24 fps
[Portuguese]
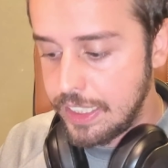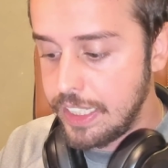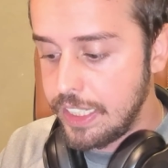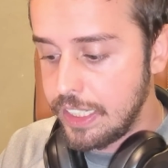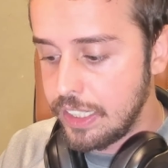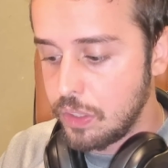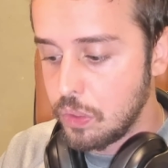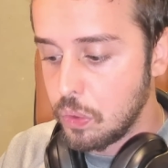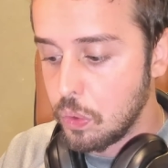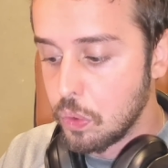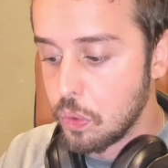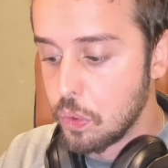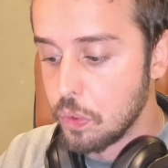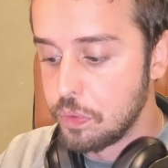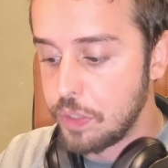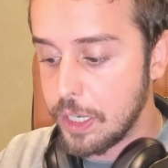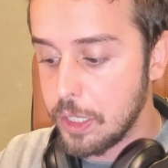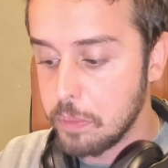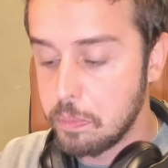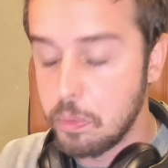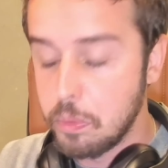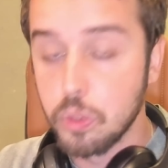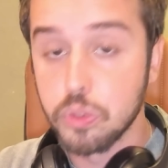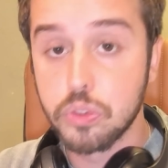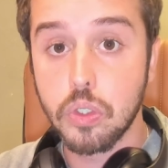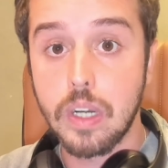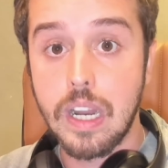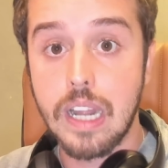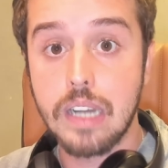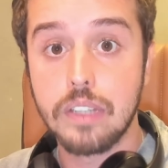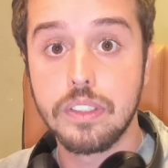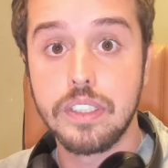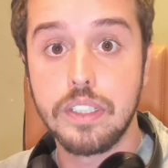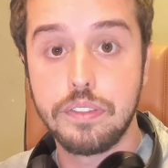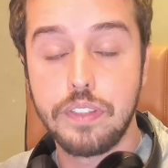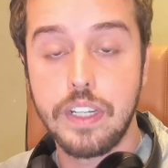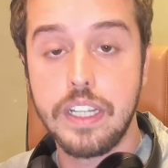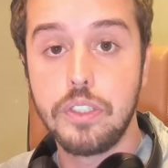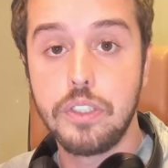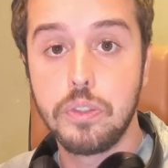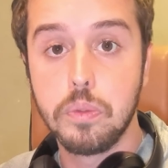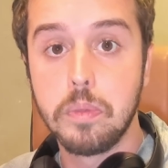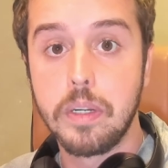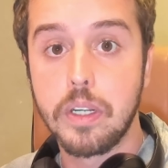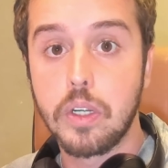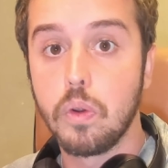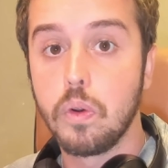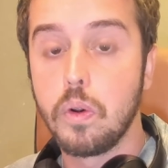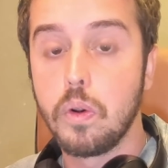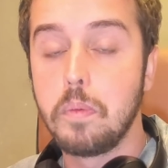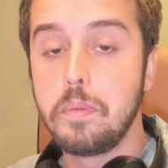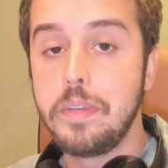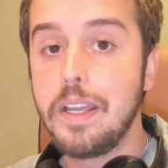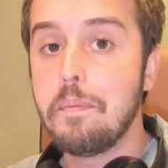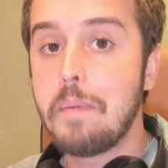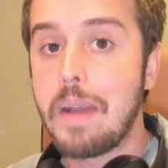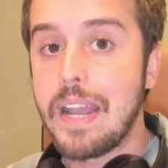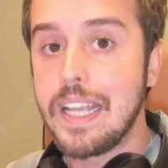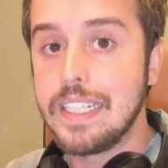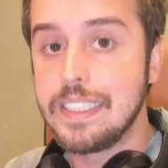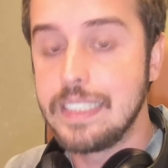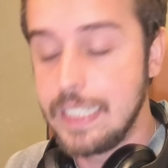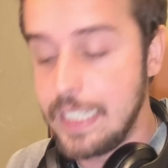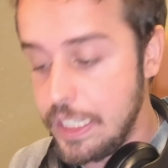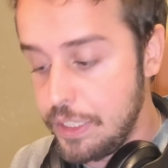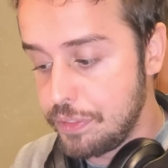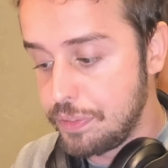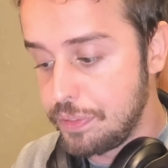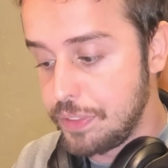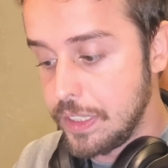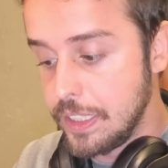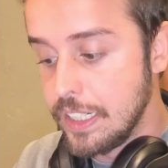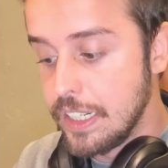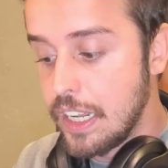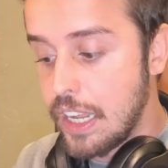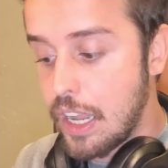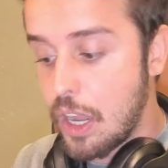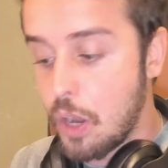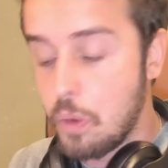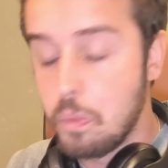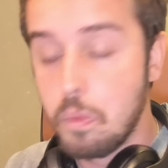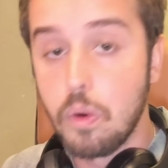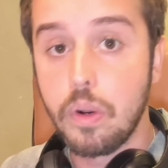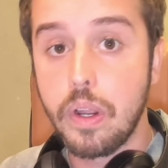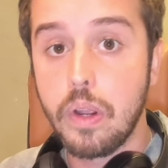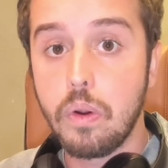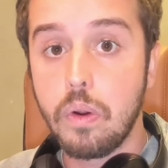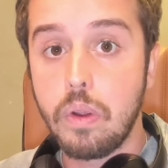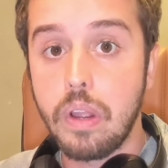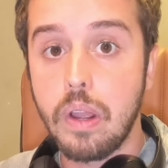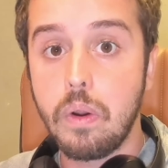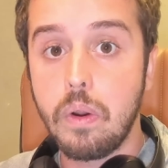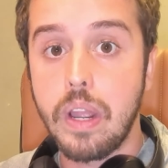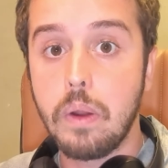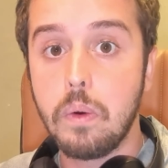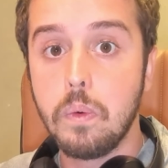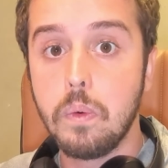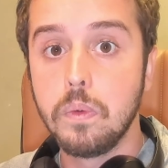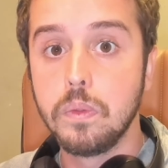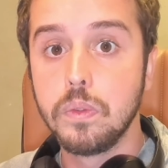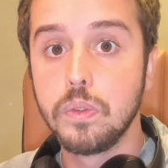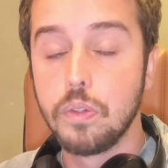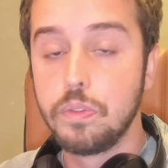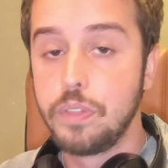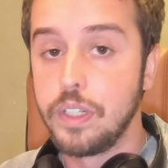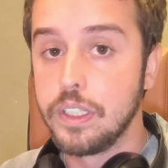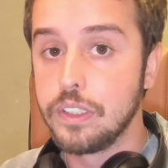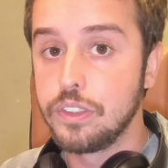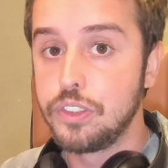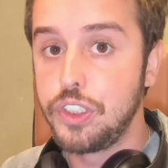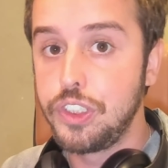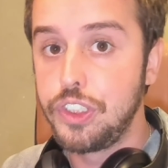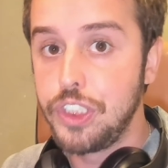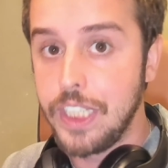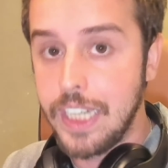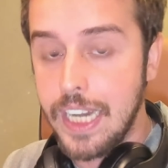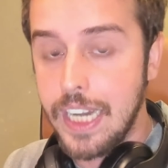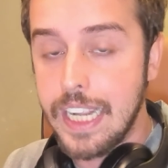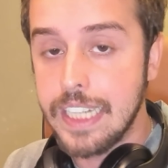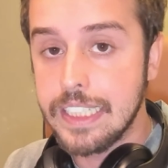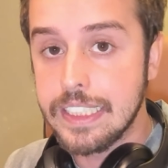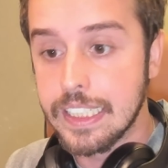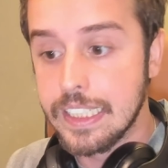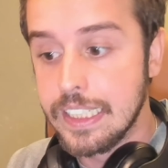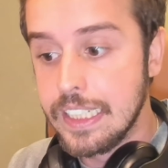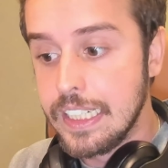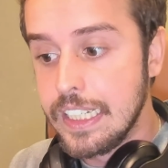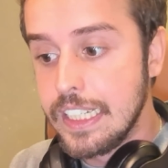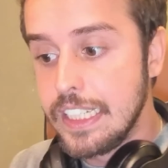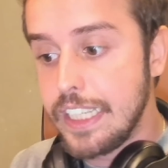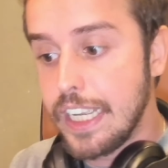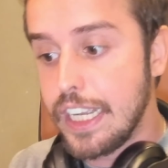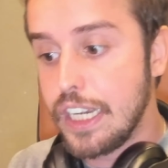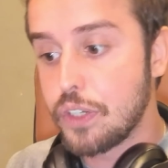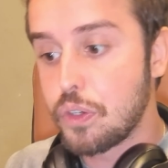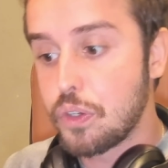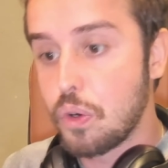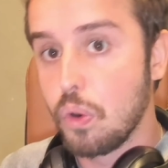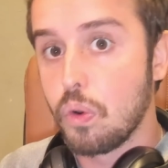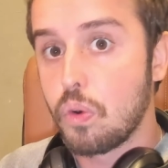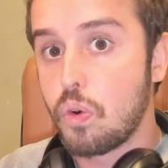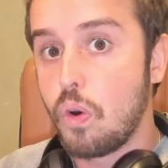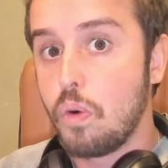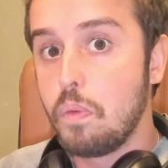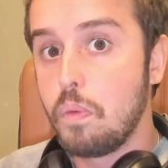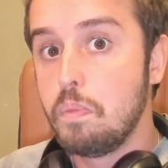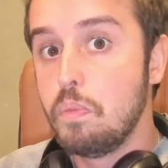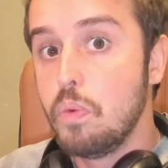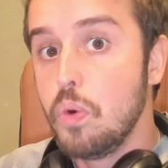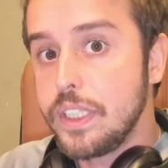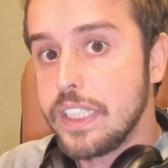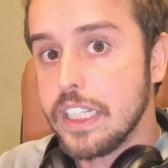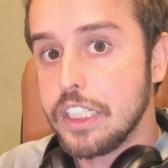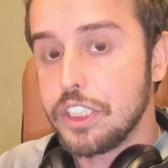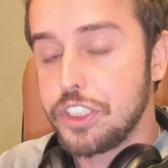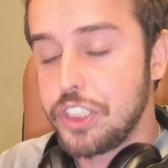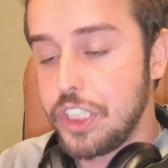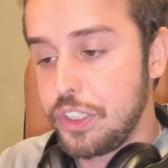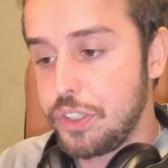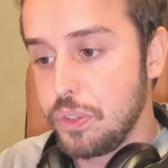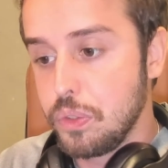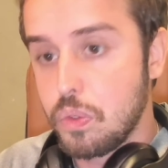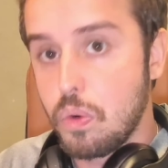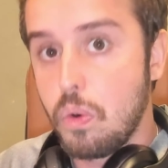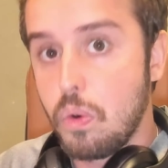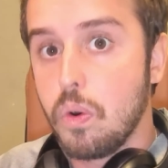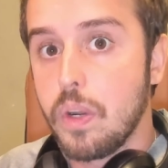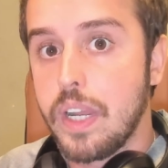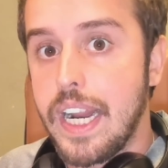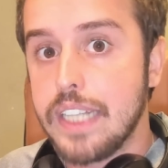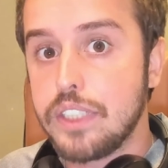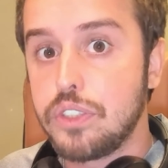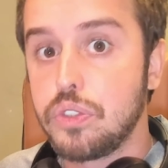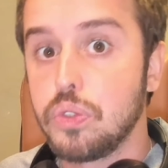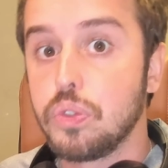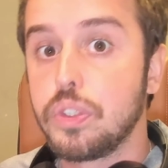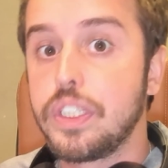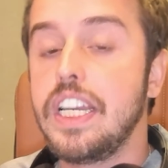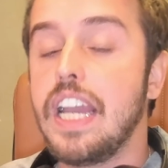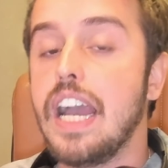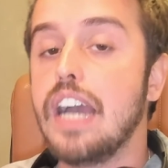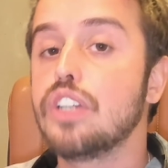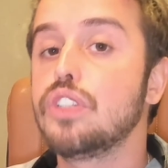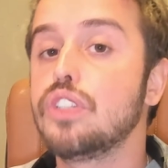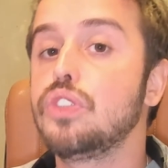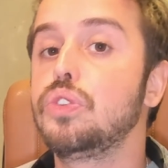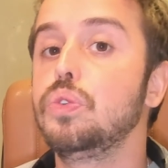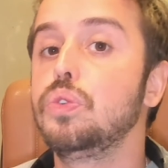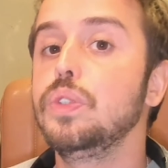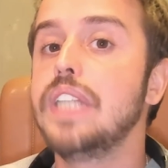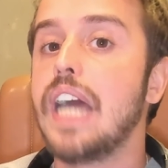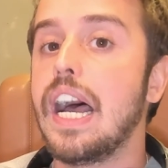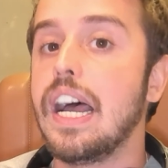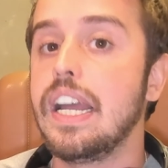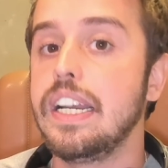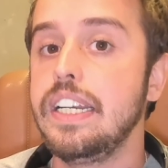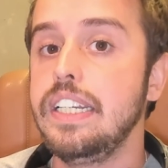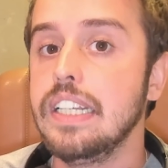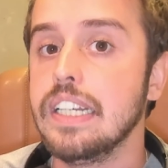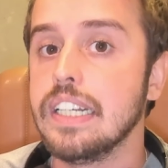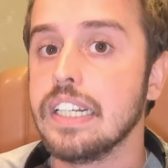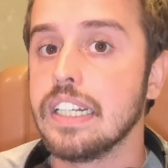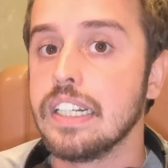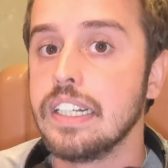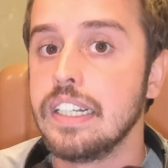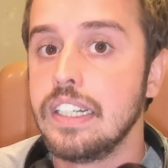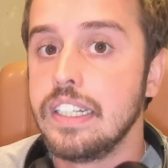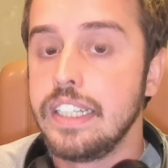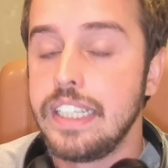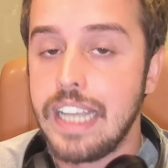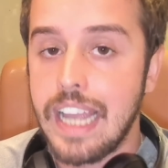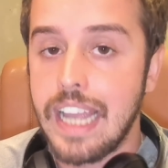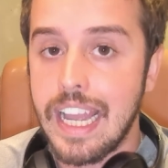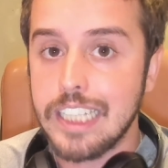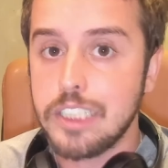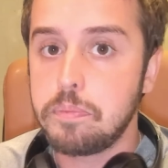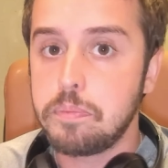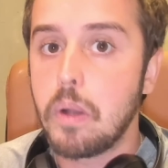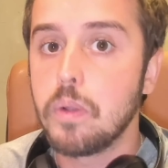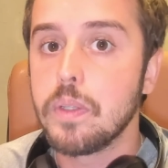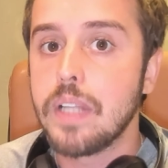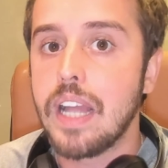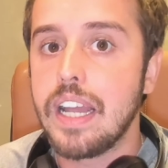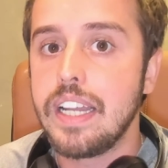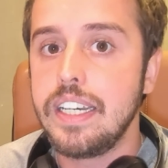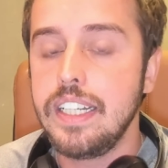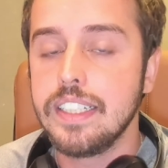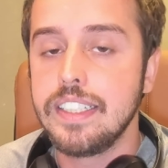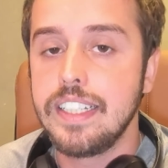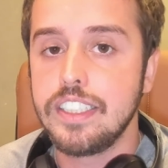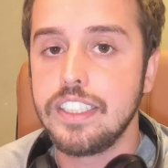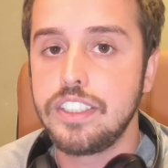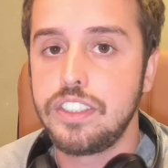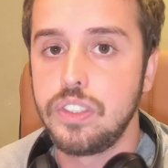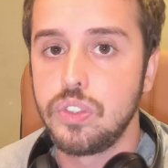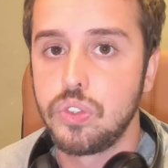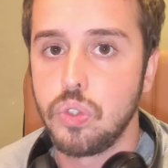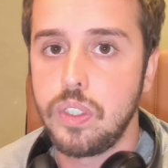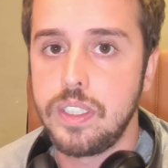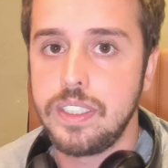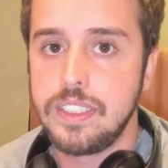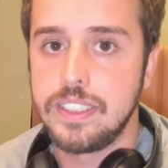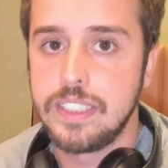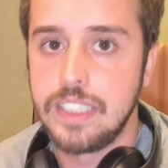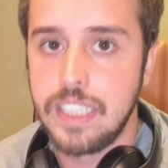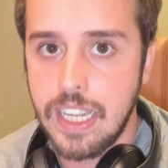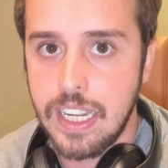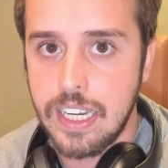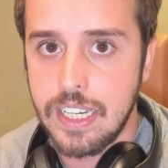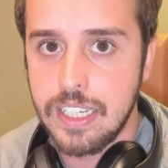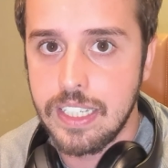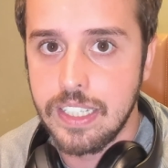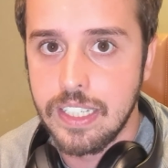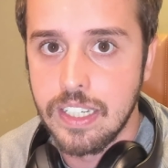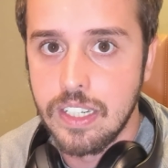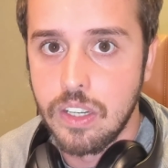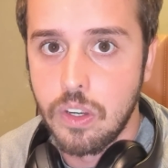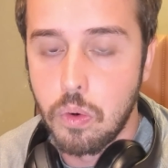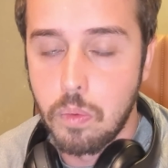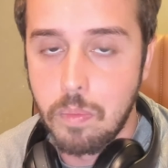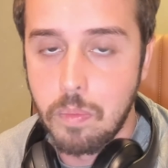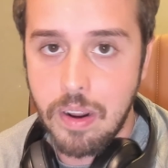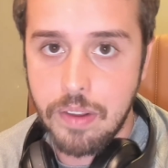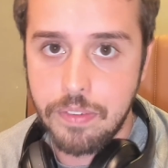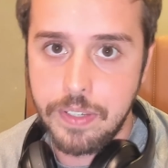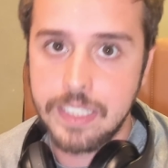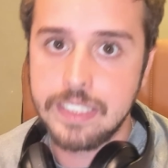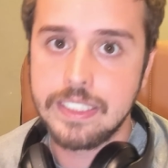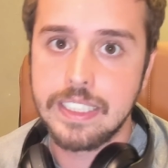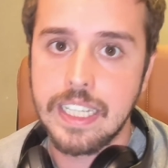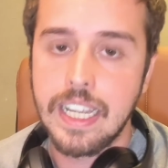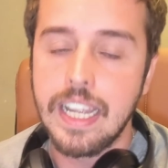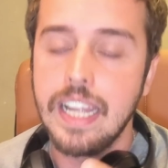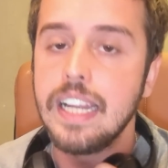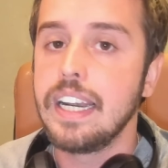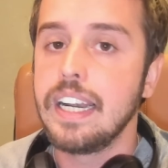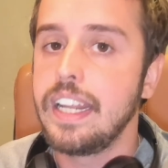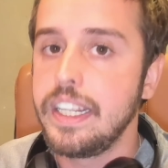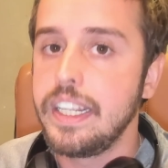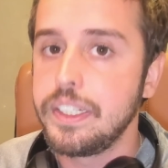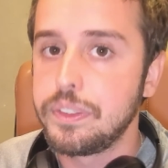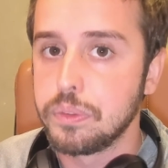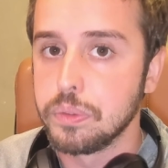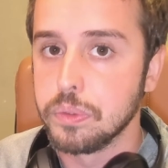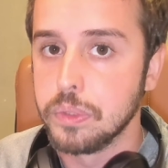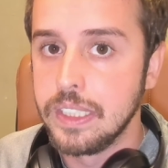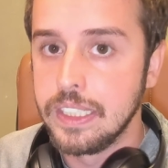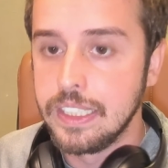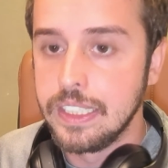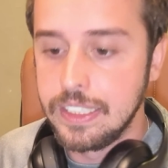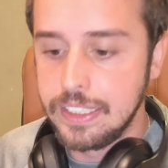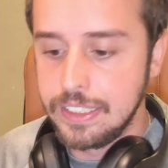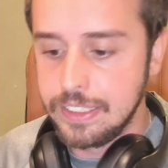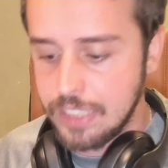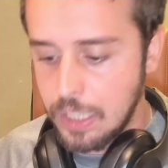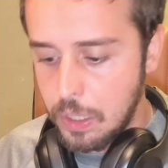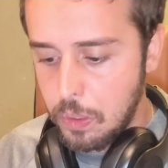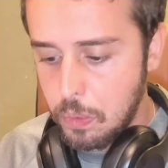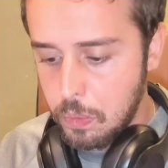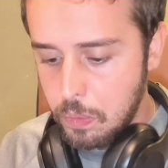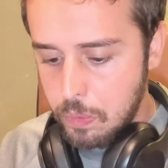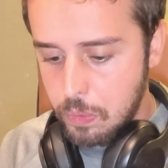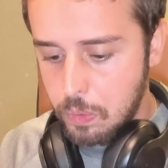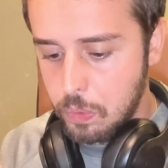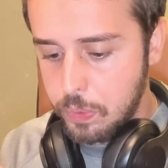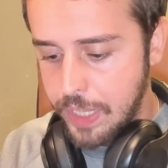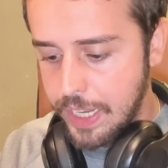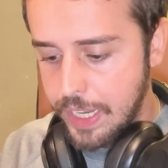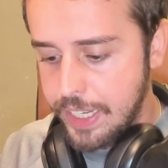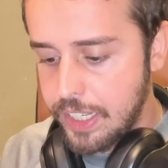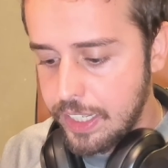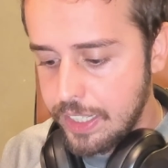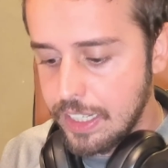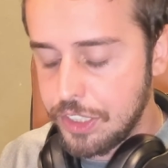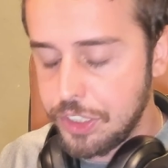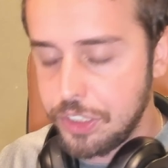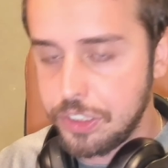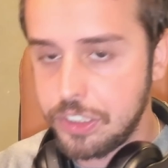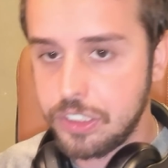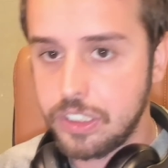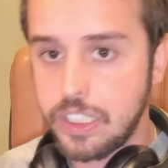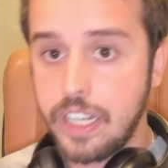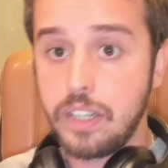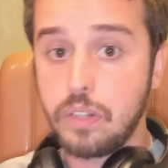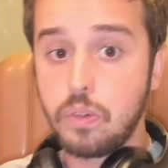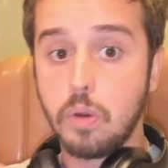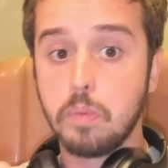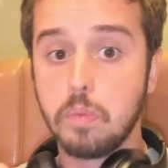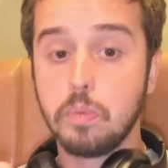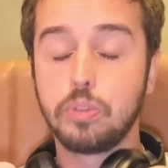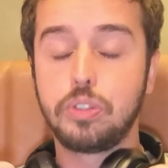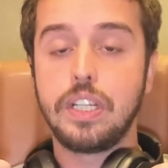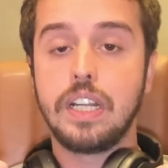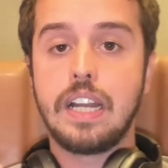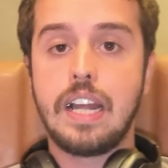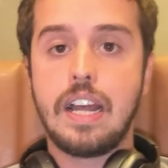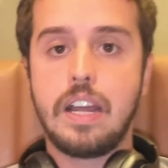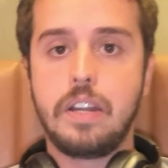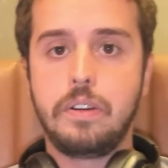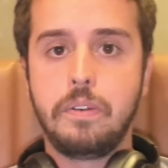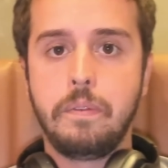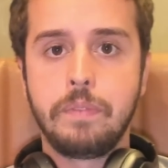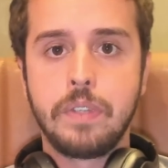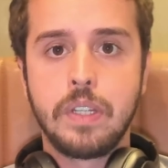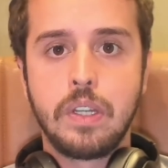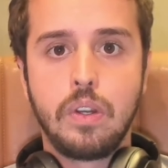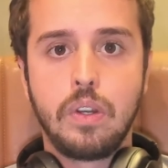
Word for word: Que o governo Bolsonaro defende uma economia mais livre, é um, é, é, é um governo de direita, e ele colocou muita gente no Congresso, que ajudaria e respaldaria decisões dele, uma vez reeleito. Então, o que, que a gente tem como cenário?